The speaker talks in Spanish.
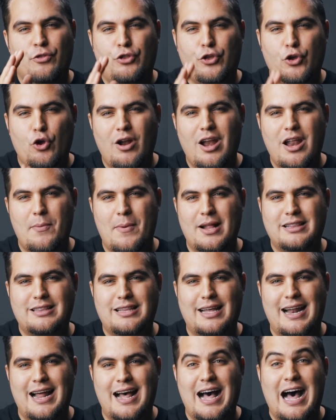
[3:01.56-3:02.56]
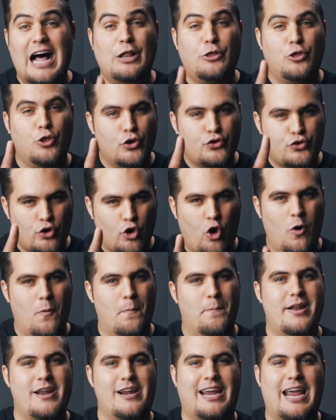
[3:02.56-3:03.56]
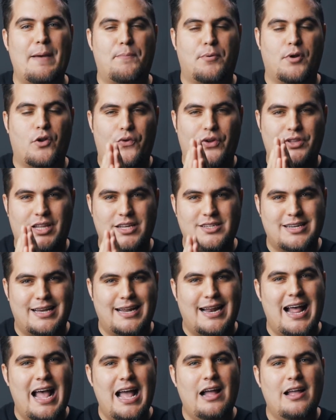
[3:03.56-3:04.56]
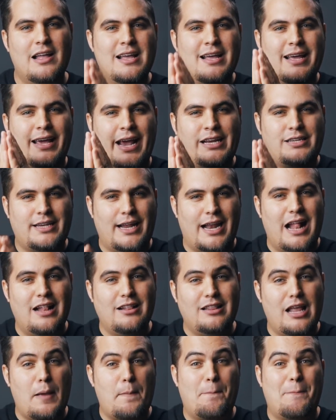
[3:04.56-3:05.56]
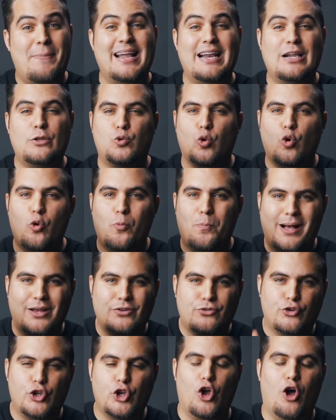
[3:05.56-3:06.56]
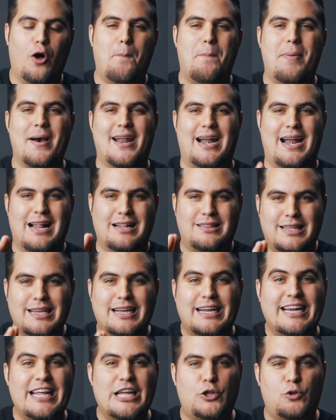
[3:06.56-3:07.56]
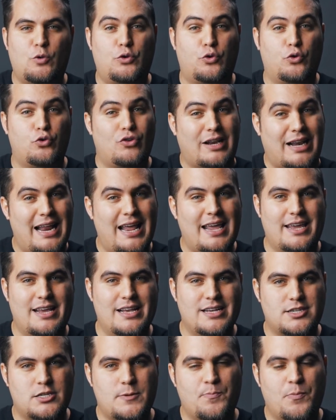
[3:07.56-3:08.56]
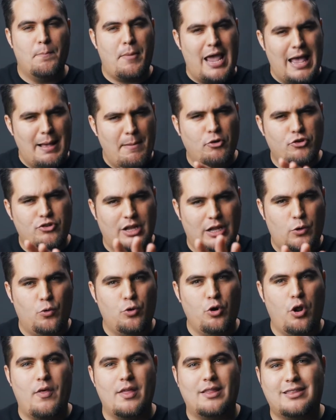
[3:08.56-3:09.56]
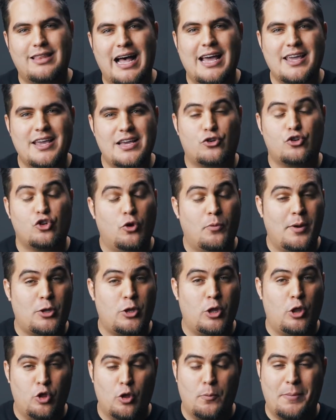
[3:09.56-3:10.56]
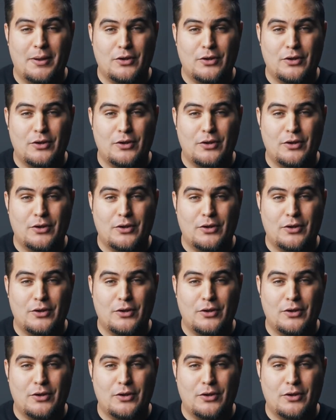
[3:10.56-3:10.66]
Dios levantará a dos hombres que profetizarán y serán de perturbación para el anticristo y sus reyes. Veamos algunos detalles sobre estos dos